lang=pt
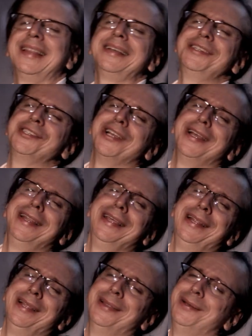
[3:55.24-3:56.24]
Tangerine é uma banda
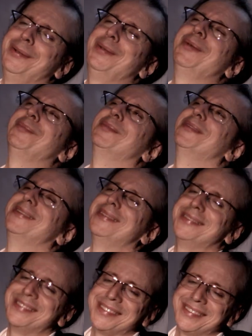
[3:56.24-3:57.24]
muito Dreams.
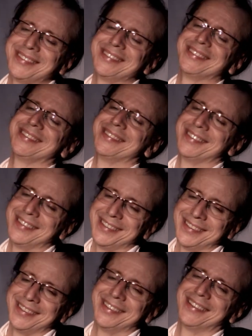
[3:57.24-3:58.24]
importante.
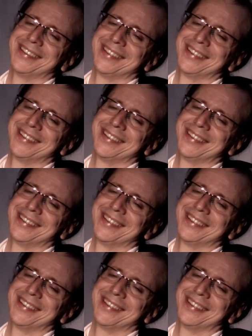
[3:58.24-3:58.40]
Né?